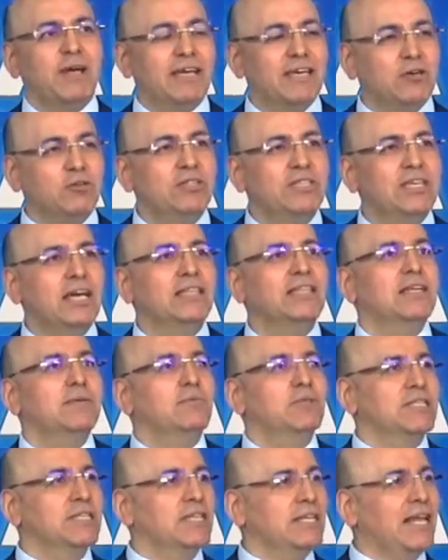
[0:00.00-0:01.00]
para que un día
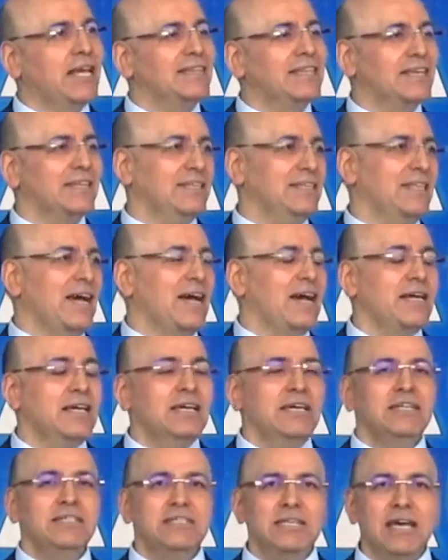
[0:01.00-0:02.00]
entremos en la eternidad
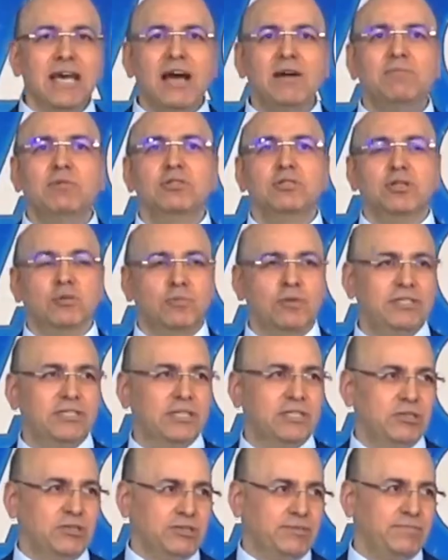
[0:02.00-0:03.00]
y seamos como el
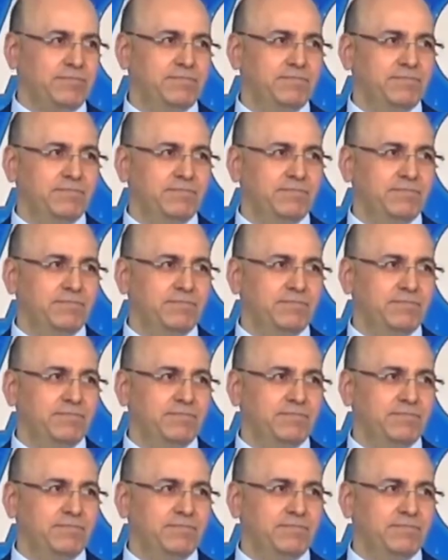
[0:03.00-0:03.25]
Señor.